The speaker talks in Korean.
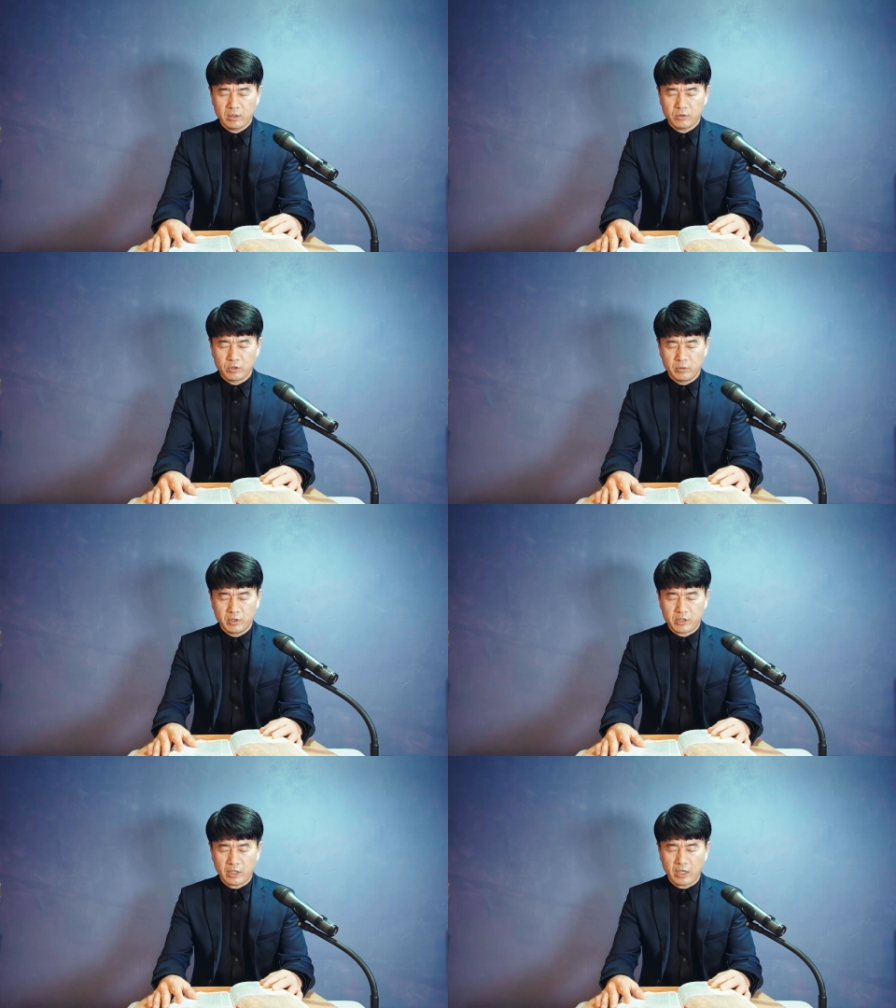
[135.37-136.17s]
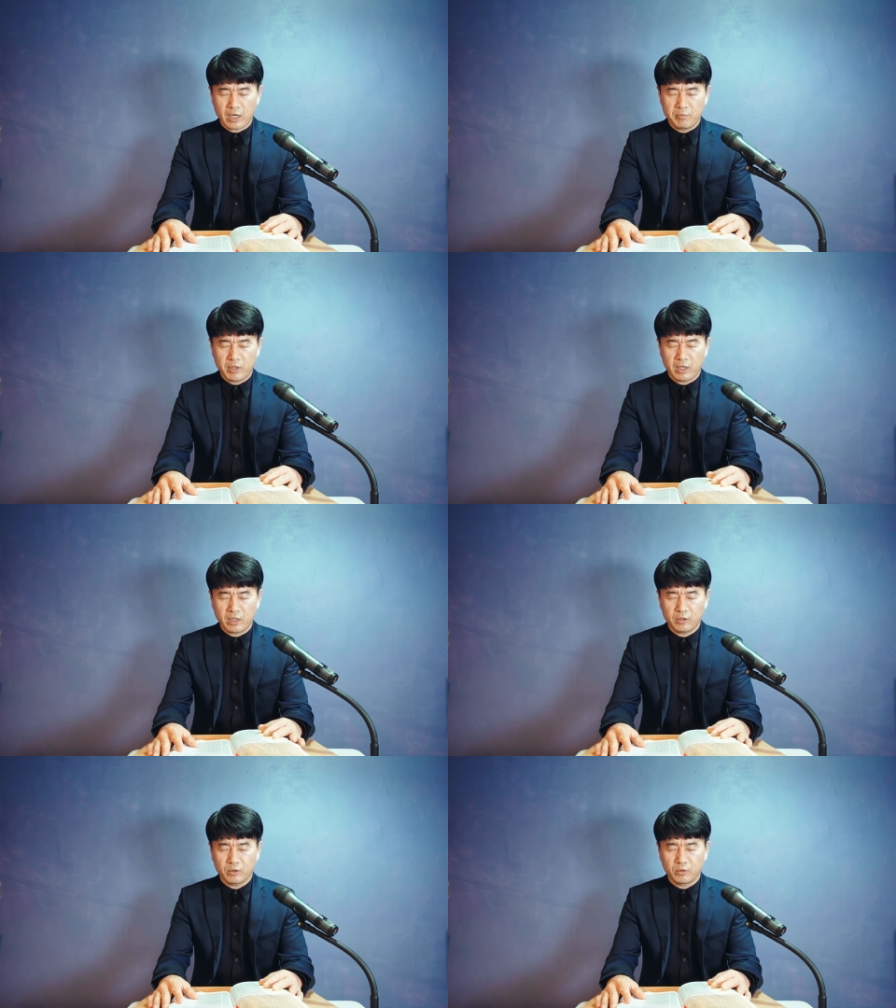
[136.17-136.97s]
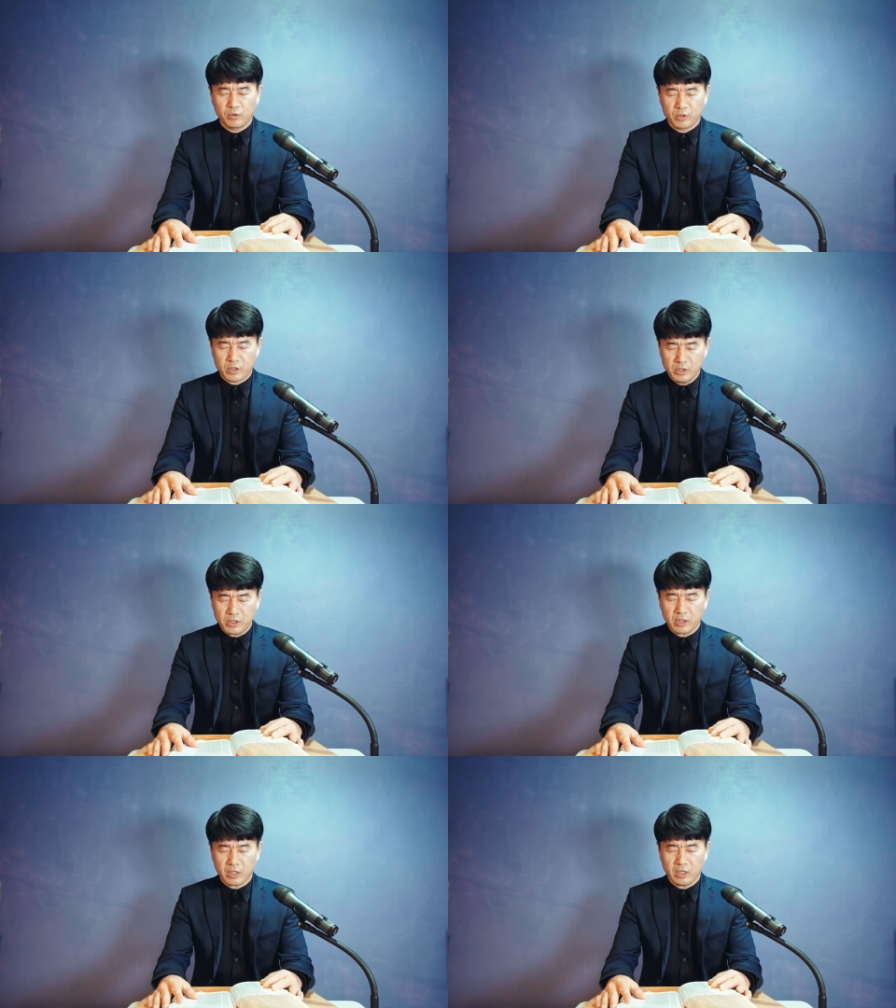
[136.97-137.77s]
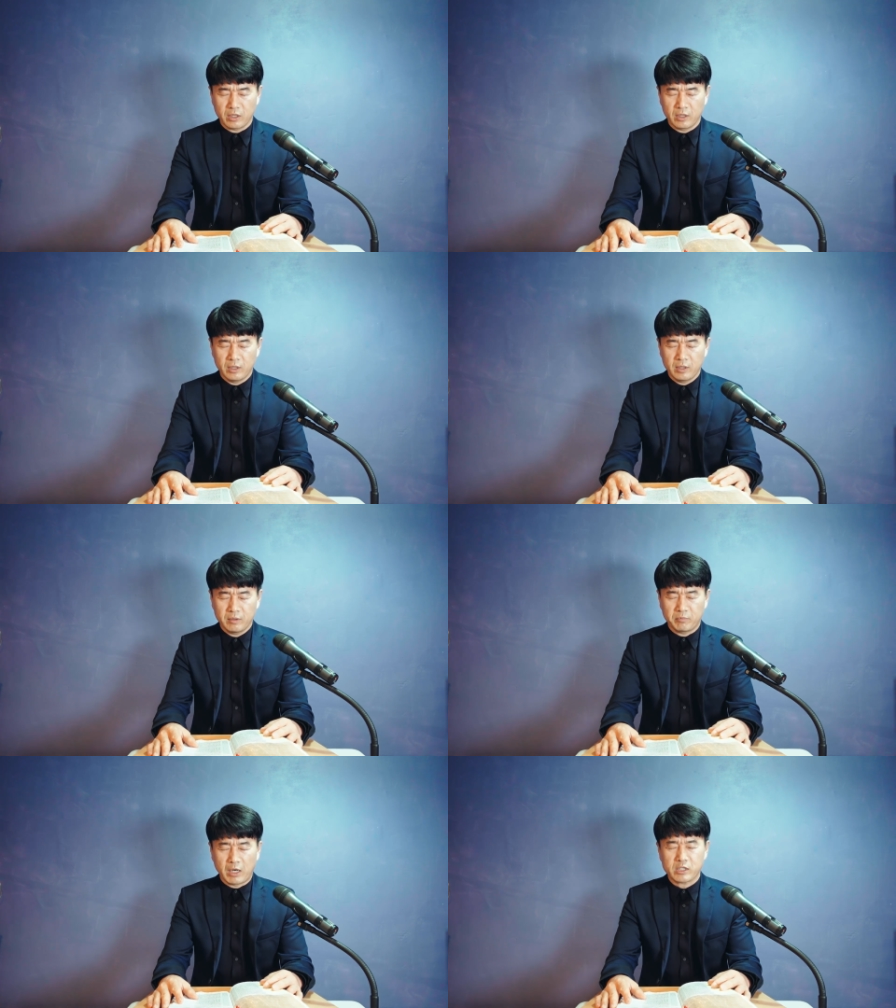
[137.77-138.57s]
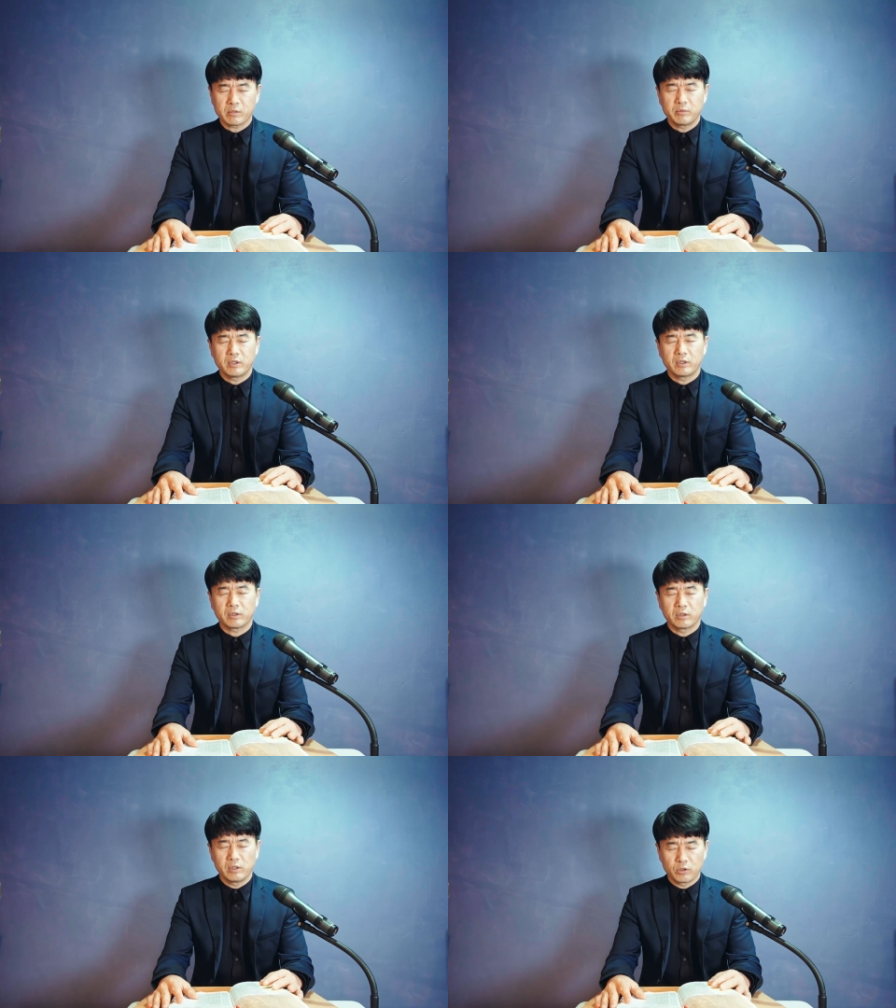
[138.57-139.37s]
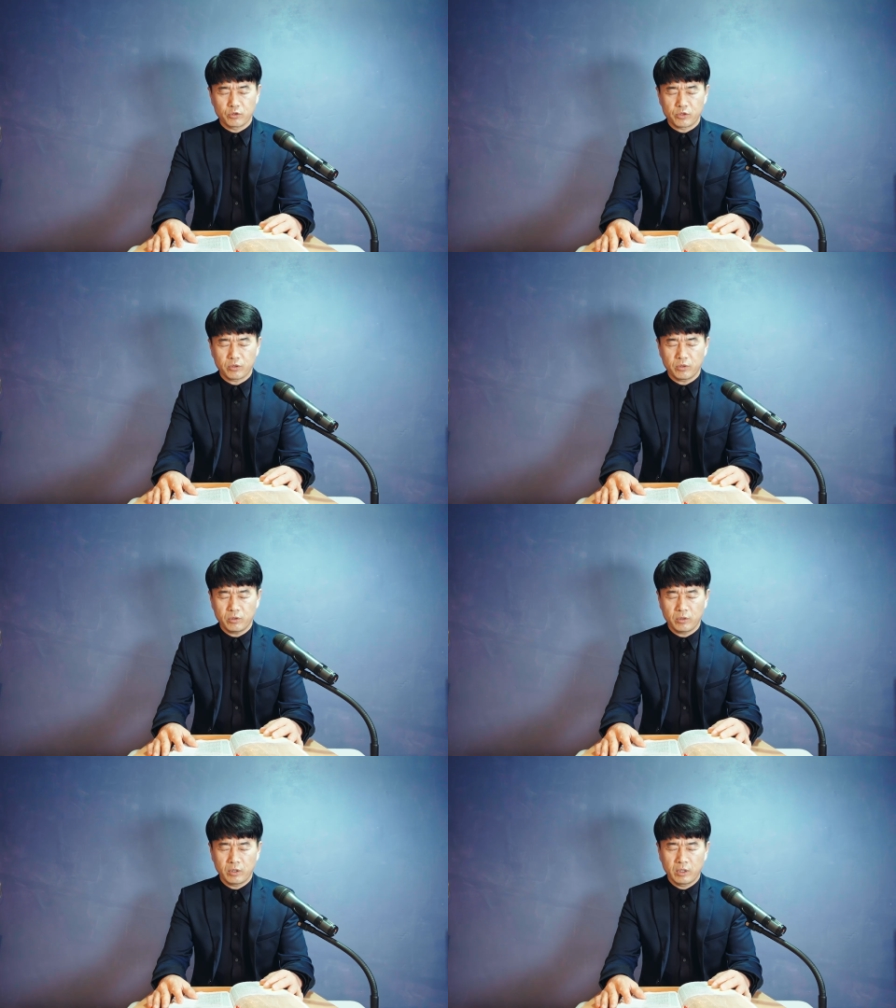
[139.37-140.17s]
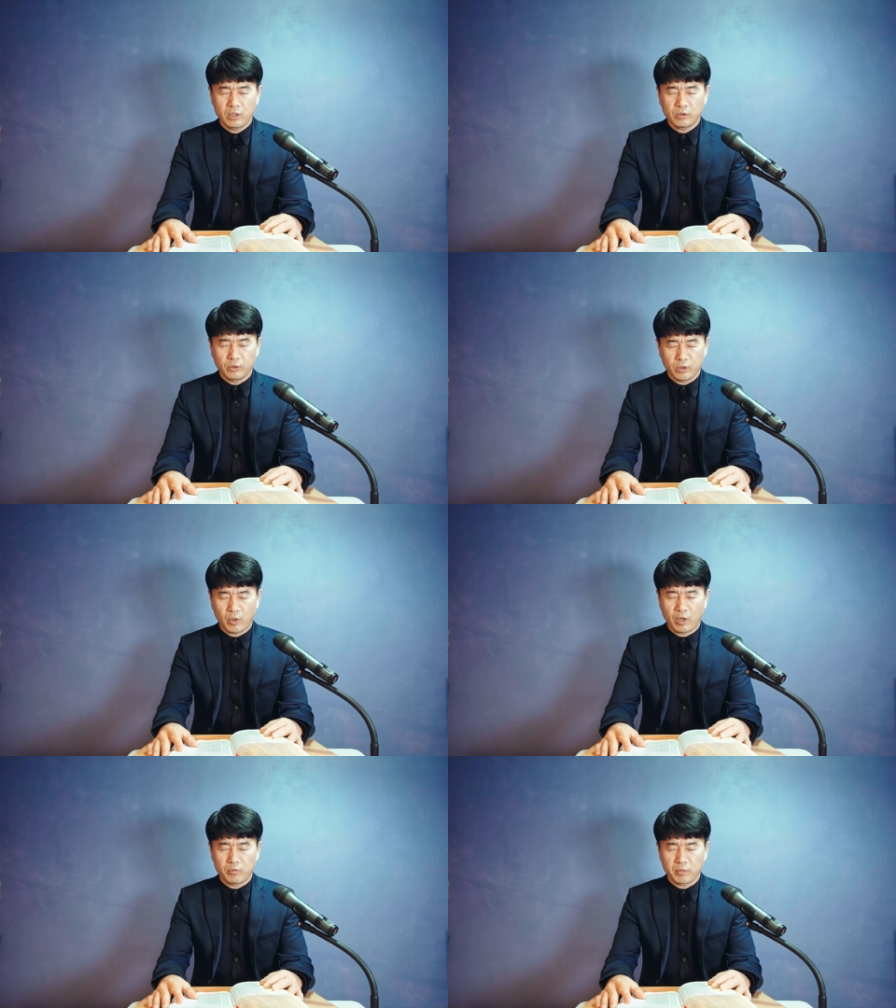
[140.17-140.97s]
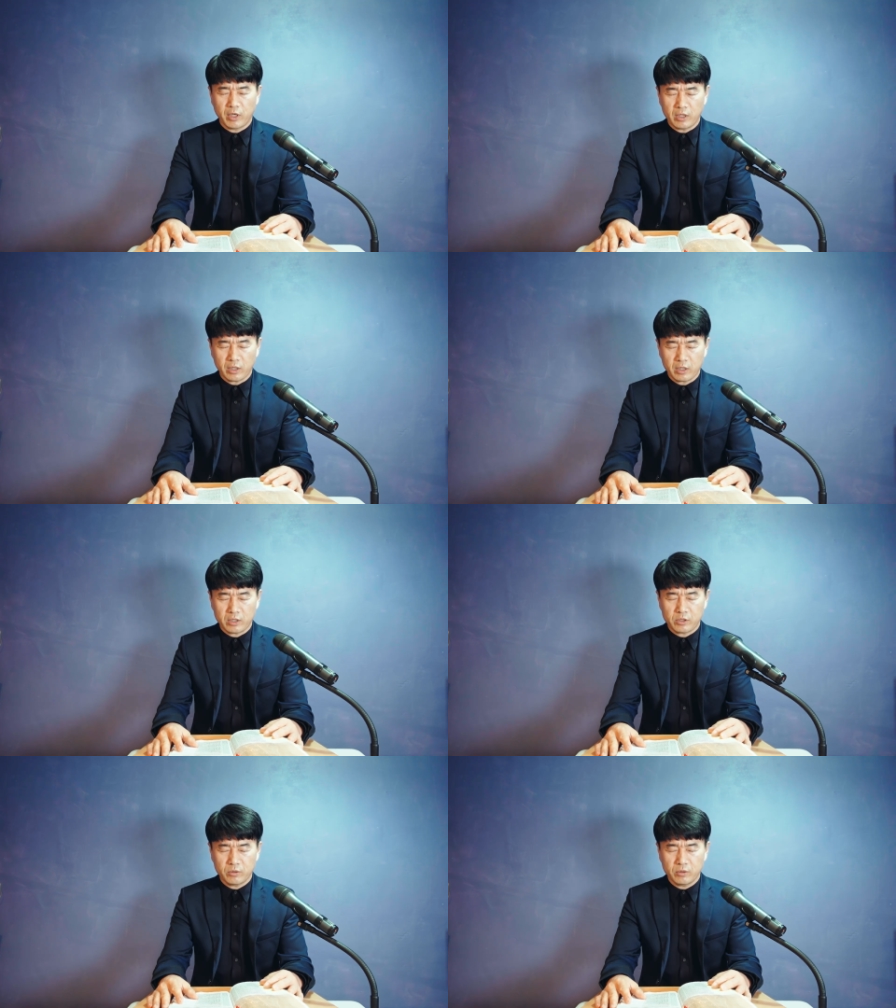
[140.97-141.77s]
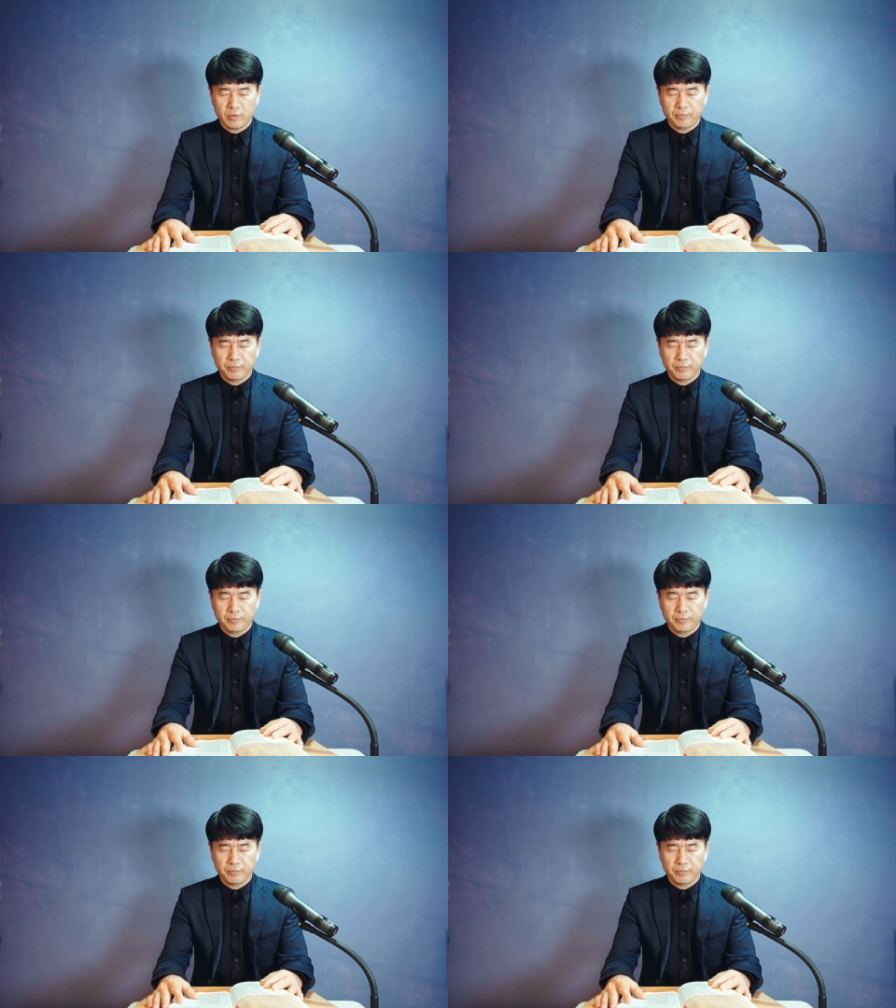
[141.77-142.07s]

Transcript: 주님을 찬양합니다. 오늘도 신실하게 말씀을 들려주시고 우리로 하여금 깨닫게 하시고,